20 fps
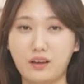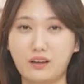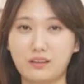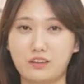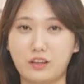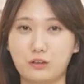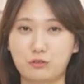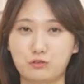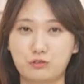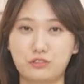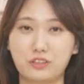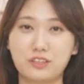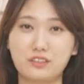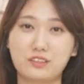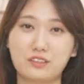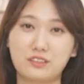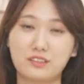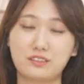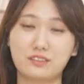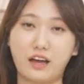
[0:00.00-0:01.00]
네,
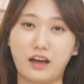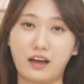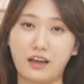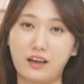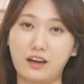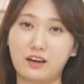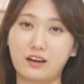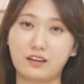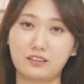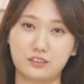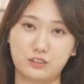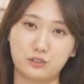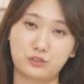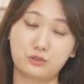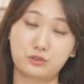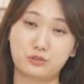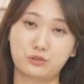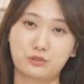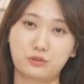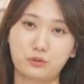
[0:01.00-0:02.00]
우리는 다양한
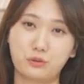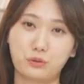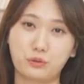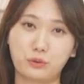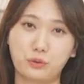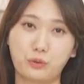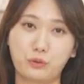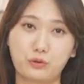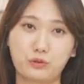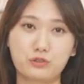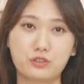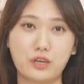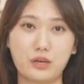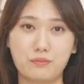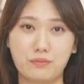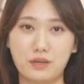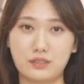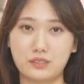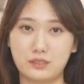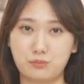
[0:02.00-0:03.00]
이유들로
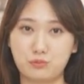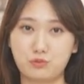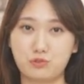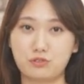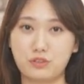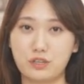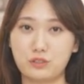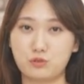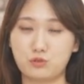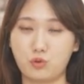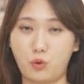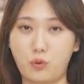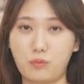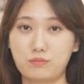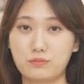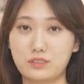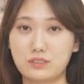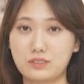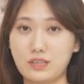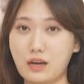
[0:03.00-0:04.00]
교육에만 집중할 수
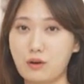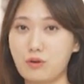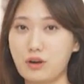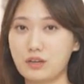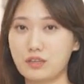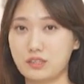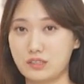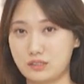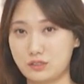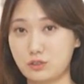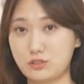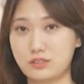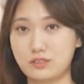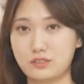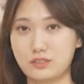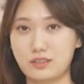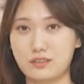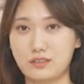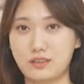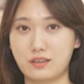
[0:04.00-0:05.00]
없는 상황이
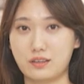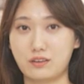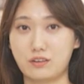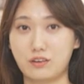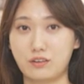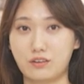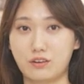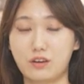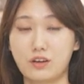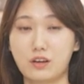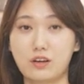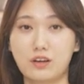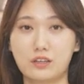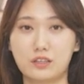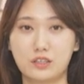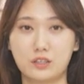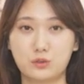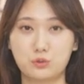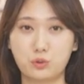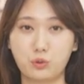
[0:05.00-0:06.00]
있었을 텐데요.
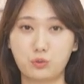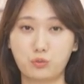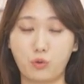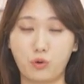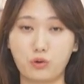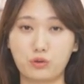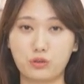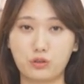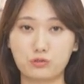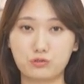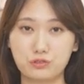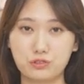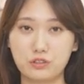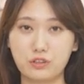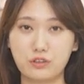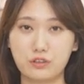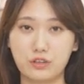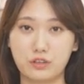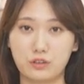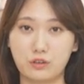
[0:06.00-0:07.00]
기존 원격
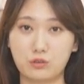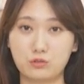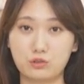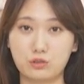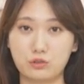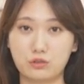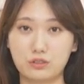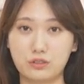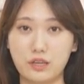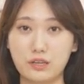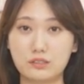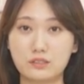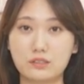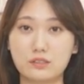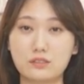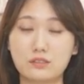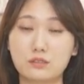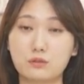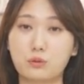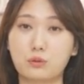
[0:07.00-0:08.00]
훈련의 경우
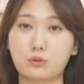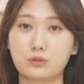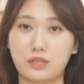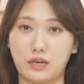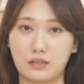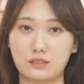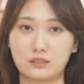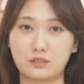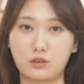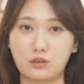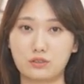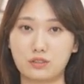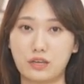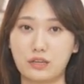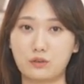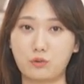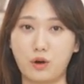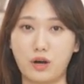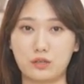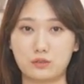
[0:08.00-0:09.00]
텍스트로
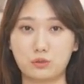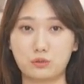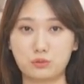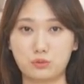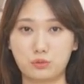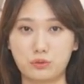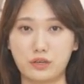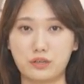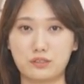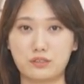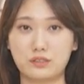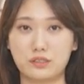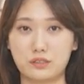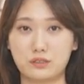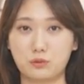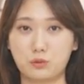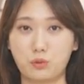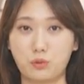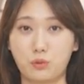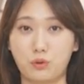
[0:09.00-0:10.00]
작성된 과정 소개를
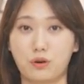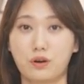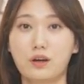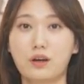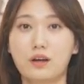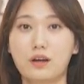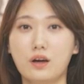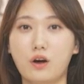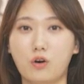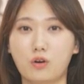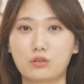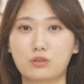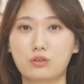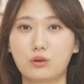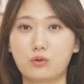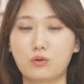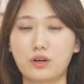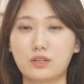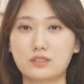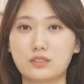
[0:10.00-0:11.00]
읽고
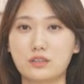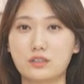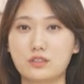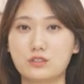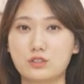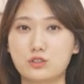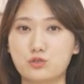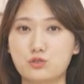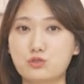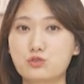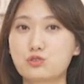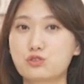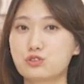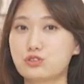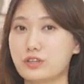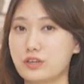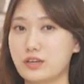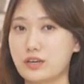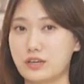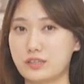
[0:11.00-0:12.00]
어떤 과정인지
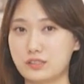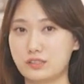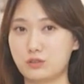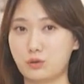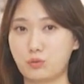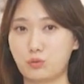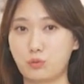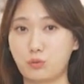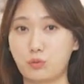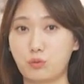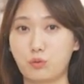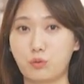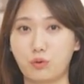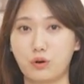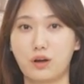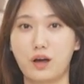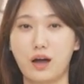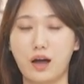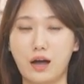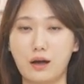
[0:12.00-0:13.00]
유추해야
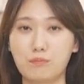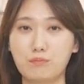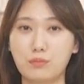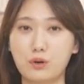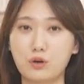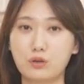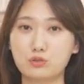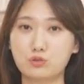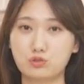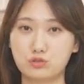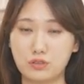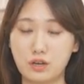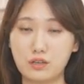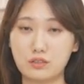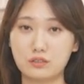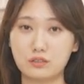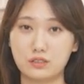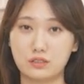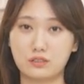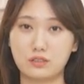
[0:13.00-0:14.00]
했었고, 한번
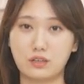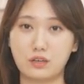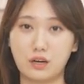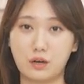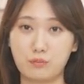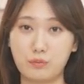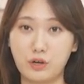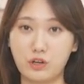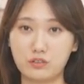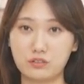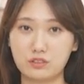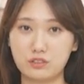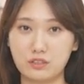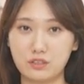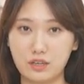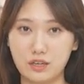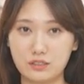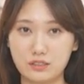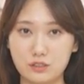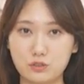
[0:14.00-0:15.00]
수강을 시작하면
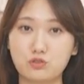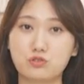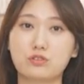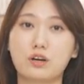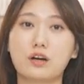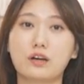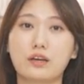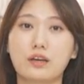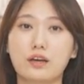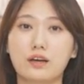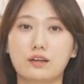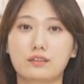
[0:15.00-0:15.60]
끝까지 수강해야